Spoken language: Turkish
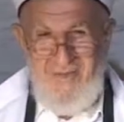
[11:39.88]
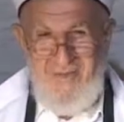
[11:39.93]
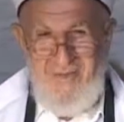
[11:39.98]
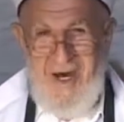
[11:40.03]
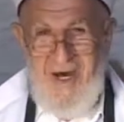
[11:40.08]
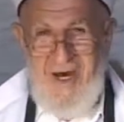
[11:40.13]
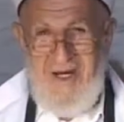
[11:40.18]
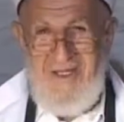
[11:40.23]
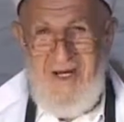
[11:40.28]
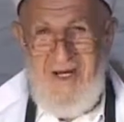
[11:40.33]

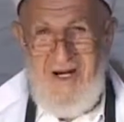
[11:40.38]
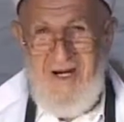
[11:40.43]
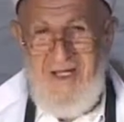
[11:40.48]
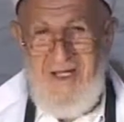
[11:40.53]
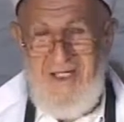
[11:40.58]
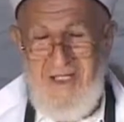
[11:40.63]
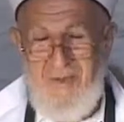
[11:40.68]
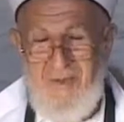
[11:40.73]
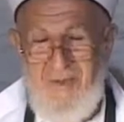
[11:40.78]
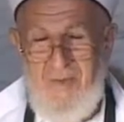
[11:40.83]
Ma
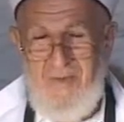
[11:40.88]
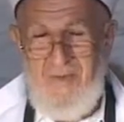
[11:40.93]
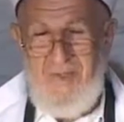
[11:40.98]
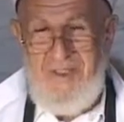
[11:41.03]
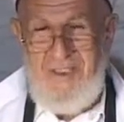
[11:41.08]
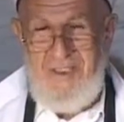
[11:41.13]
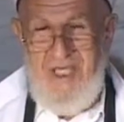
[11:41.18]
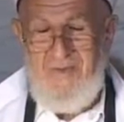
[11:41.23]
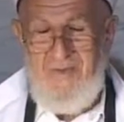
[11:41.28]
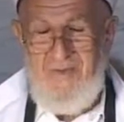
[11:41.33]
takaddeme
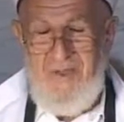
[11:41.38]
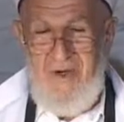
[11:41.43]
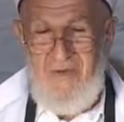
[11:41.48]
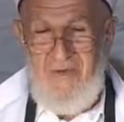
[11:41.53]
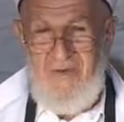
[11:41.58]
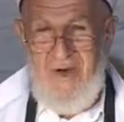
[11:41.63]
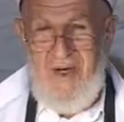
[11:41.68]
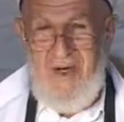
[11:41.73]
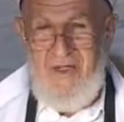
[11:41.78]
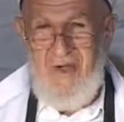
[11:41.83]
min
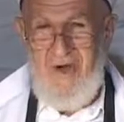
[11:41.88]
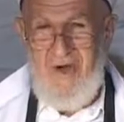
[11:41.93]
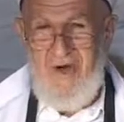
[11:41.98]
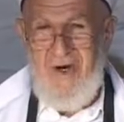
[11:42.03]
zemmike ve ma